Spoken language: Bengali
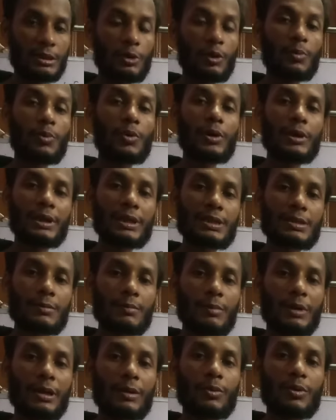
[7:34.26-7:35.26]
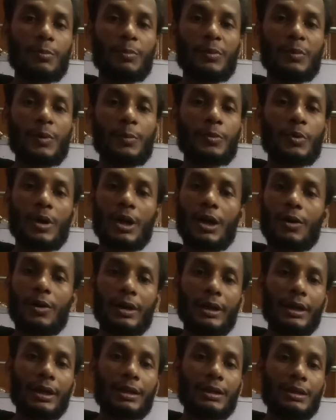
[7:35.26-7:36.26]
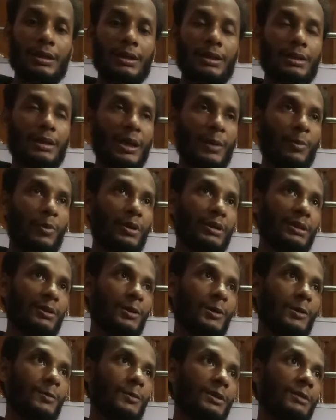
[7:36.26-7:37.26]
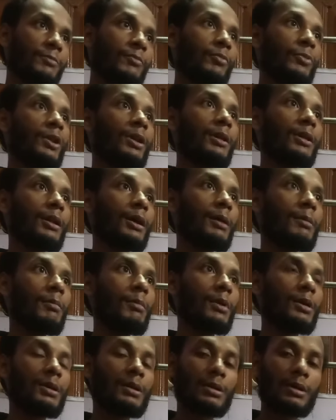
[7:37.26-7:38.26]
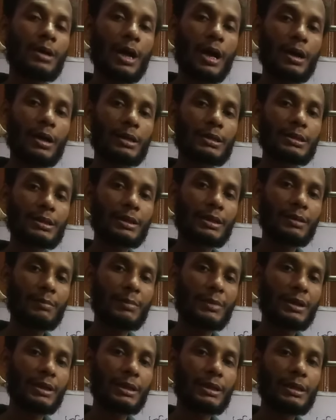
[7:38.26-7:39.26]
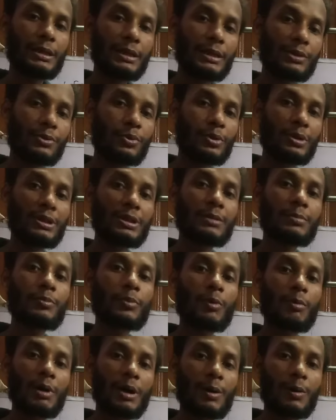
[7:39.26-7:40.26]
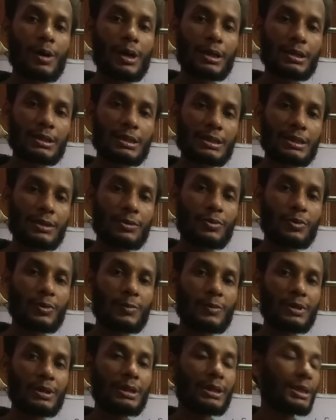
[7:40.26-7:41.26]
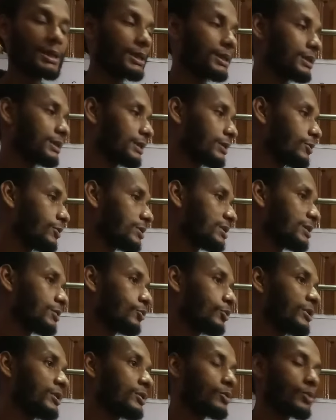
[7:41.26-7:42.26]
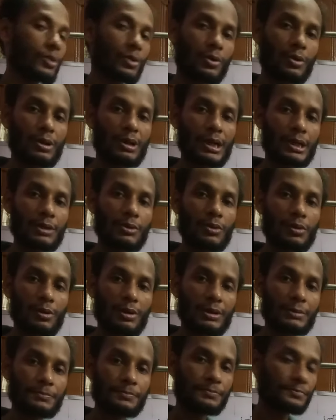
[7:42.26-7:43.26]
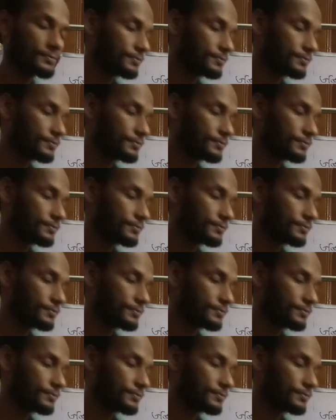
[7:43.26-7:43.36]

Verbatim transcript: জিরো ভোল্টেজ মানে কোনো বিভব ধরা হয় না তারপরে কী হবে না আকাশ থেকে মেঘের দিকে তড়িৎ প্রবাহ হওয়ার চেষ্টা করবে এগুলো হচ্ছে তড়িৎক্ষরণের একটা ঘটনা